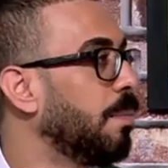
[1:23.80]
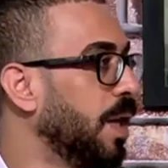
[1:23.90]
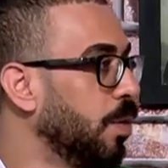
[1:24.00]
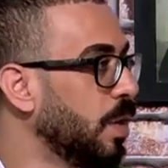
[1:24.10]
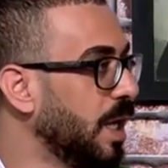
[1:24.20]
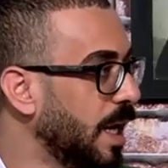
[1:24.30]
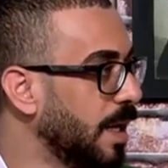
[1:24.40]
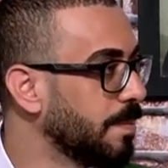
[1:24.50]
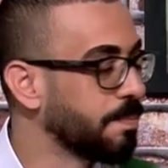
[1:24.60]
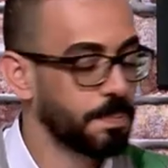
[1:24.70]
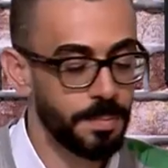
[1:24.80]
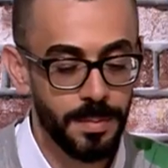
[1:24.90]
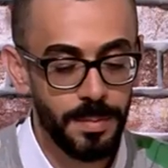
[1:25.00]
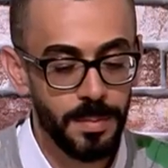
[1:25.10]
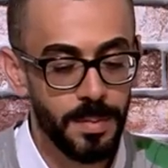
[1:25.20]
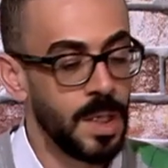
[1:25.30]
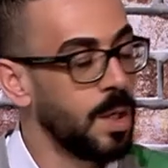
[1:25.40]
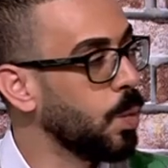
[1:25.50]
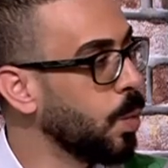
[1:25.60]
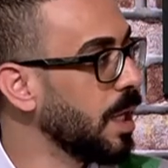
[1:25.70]
بنو هلال
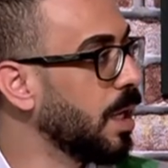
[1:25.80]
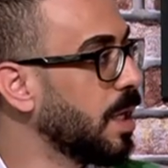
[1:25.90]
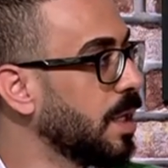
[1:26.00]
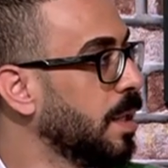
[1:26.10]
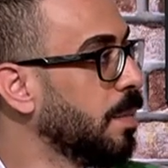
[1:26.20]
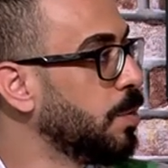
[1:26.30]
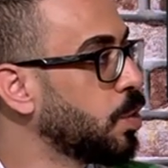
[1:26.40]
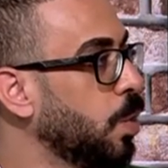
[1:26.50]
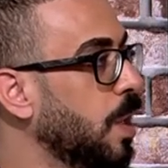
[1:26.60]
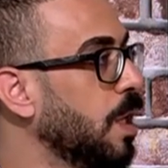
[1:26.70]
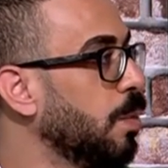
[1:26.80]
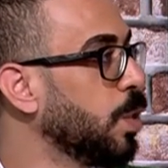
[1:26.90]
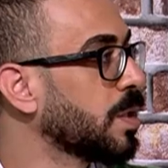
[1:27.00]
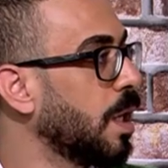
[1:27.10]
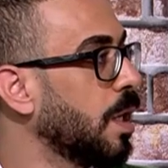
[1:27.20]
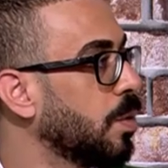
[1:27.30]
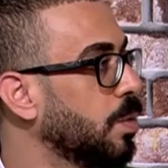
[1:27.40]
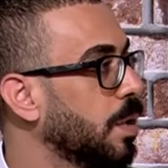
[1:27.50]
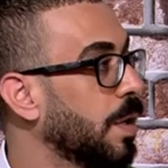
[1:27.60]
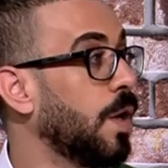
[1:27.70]
والله مسكوا حالهم وانطلقوا
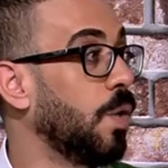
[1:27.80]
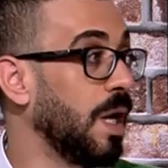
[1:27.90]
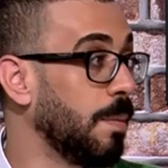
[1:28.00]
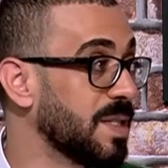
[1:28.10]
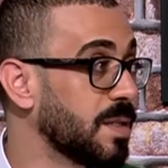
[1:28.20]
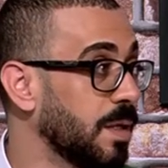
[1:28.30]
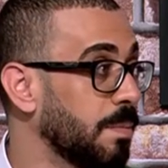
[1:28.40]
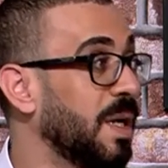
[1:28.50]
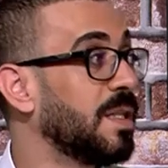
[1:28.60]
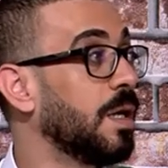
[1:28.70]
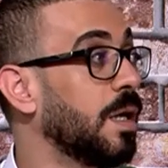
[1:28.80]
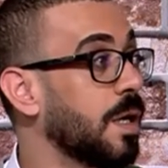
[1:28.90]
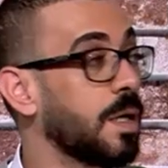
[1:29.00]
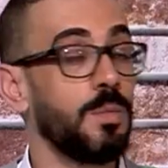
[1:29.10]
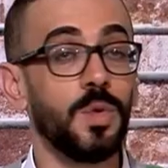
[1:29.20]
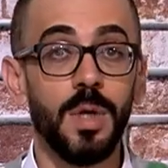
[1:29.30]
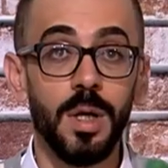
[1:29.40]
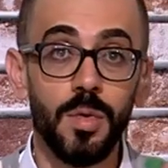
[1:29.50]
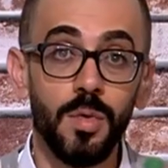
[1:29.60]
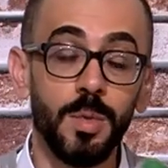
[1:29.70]
راحوا على مصر بعدها غرموا
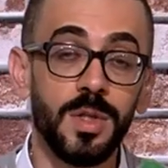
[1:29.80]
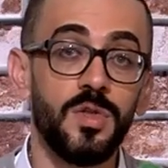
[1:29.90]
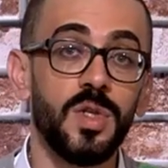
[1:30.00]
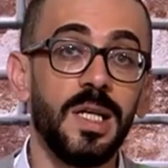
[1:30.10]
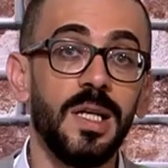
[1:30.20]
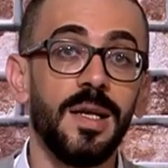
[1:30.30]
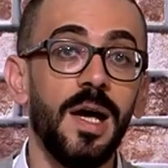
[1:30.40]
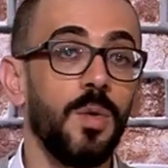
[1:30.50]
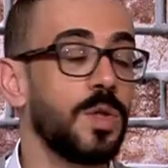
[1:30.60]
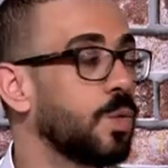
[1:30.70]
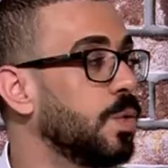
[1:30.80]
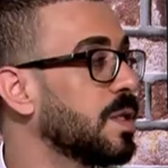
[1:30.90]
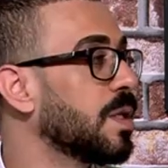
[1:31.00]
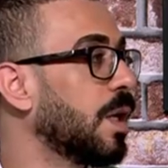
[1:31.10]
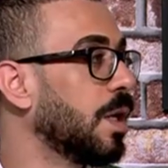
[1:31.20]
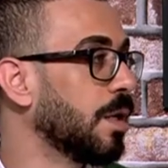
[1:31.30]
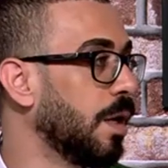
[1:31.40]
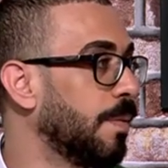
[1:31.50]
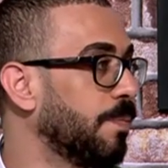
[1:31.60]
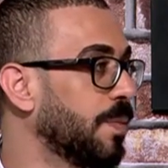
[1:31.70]
ضلوا متجهين نحو تونس
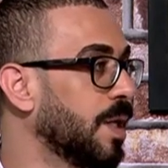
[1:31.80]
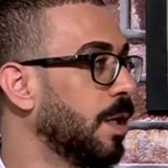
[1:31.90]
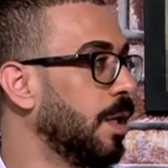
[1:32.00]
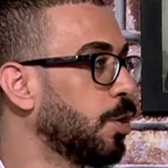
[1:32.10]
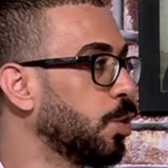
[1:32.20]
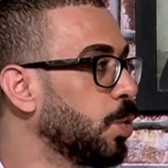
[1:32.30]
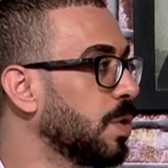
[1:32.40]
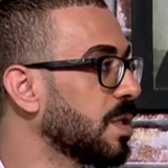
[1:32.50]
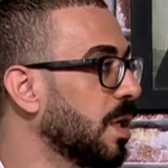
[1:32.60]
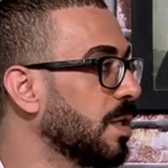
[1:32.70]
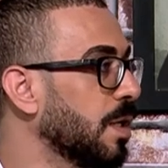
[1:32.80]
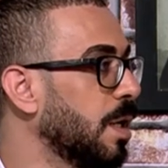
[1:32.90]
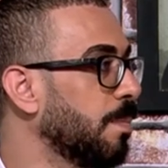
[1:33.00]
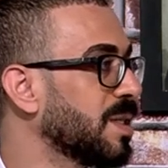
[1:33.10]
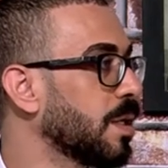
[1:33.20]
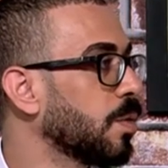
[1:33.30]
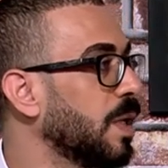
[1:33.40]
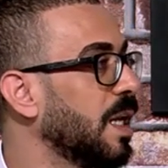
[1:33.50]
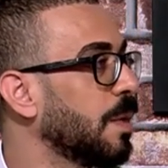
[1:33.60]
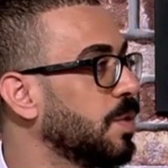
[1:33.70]
الخضراء لقيوا تونس الخضراء انبسطوا
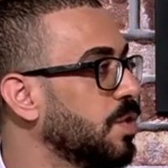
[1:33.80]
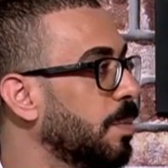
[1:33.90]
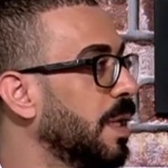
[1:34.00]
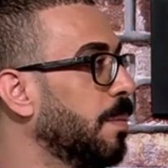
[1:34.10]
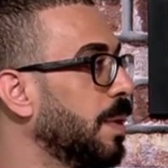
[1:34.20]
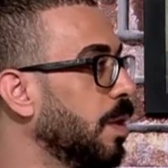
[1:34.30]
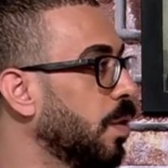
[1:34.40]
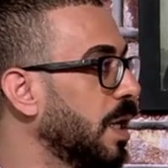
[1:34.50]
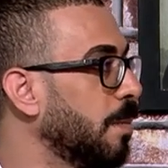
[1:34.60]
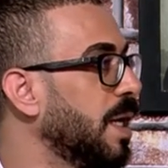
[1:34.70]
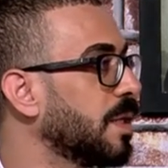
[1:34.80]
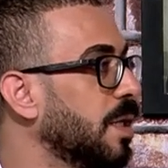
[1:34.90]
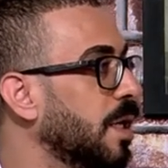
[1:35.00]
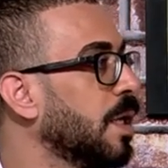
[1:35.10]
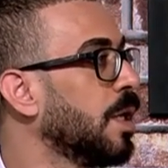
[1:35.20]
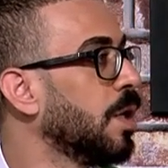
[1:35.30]
قال لك بنجيب الإبل وغنماتنا